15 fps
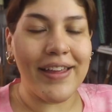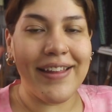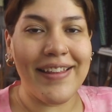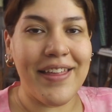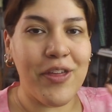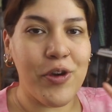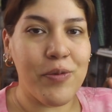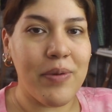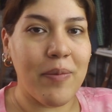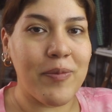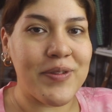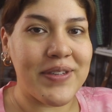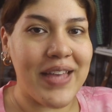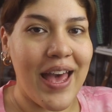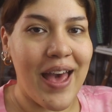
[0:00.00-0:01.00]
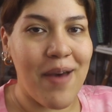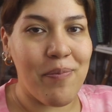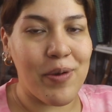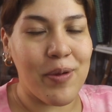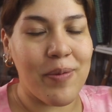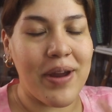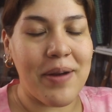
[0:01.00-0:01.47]
Y el día de hoy vamos a
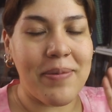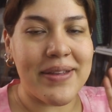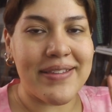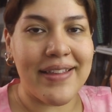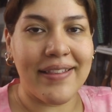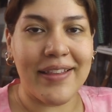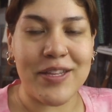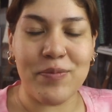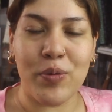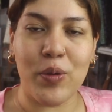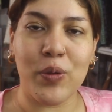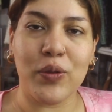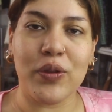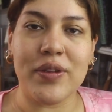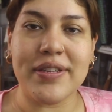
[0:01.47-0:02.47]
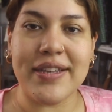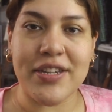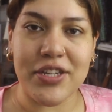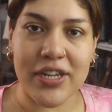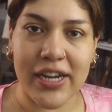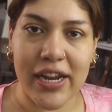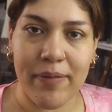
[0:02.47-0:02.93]
probar bastantes productos de
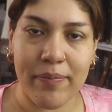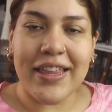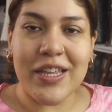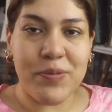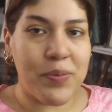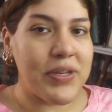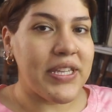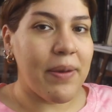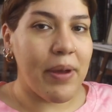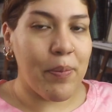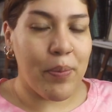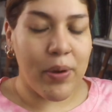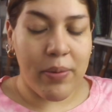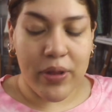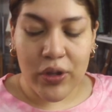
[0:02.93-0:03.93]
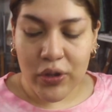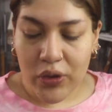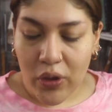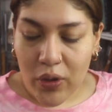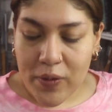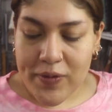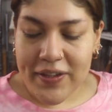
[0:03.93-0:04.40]
Shiglam. Después de haber probado
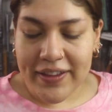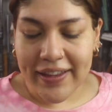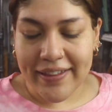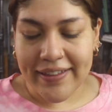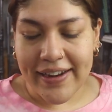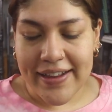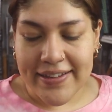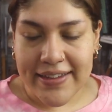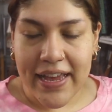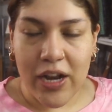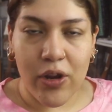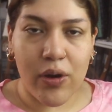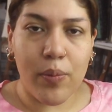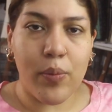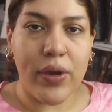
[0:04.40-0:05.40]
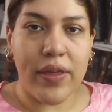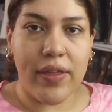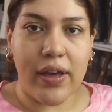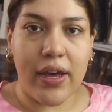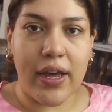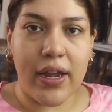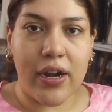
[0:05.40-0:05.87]
todo, si te interesa algo, voy a
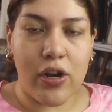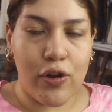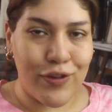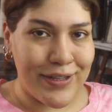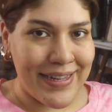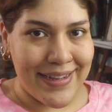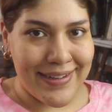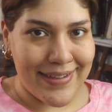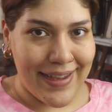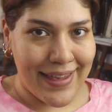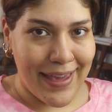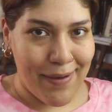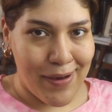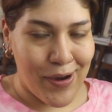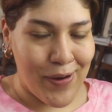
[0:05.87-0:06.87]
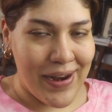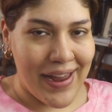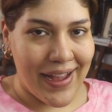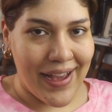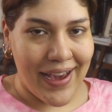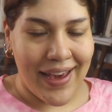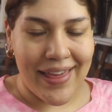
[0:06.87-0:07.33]
dejar los links aquí abajo en
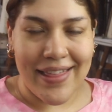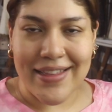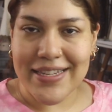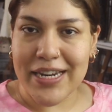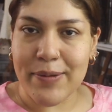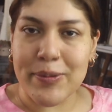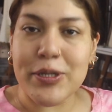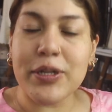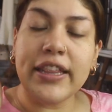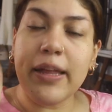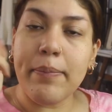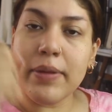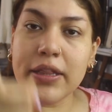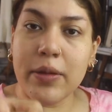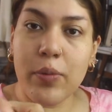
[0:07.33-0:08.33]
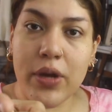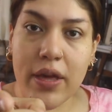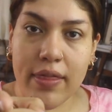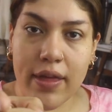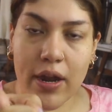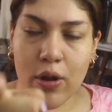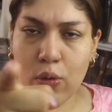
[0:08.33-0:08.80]
la caja de descripción. Y también te voy
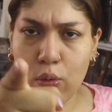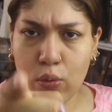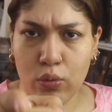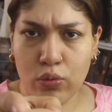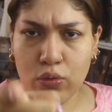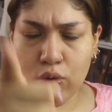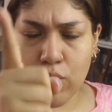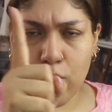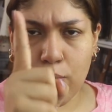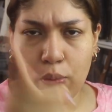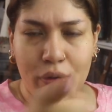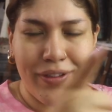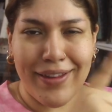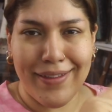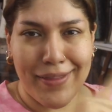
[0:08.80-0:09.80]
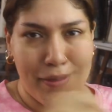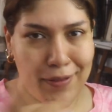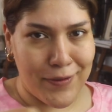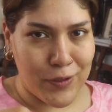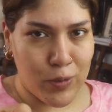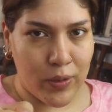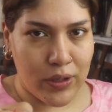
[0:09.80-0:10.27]
a dar un cupón de
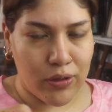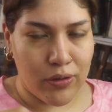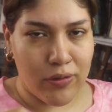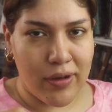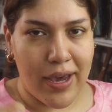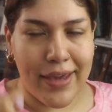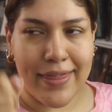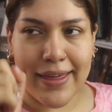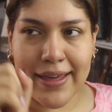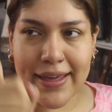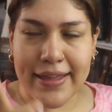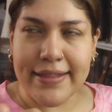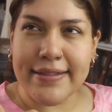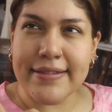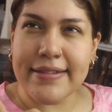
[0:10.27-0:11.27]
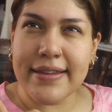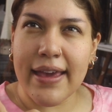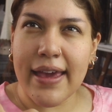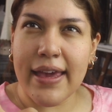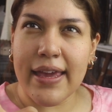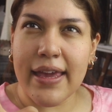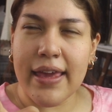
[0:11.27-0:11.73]
descuento. Hay de
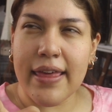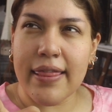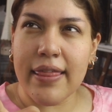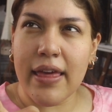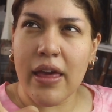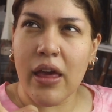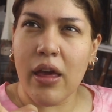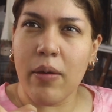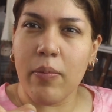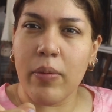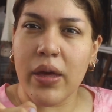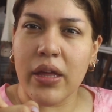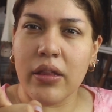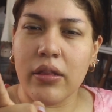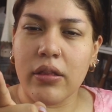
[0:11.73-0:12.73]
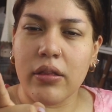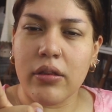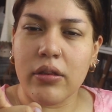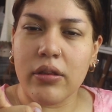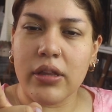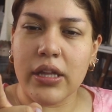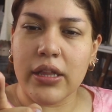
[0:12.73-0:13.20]
15 y de
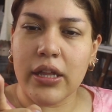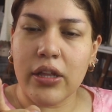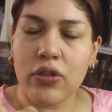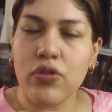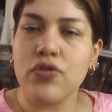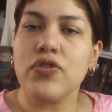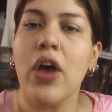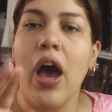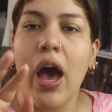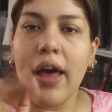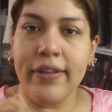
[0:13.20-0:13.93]
20 y tantos.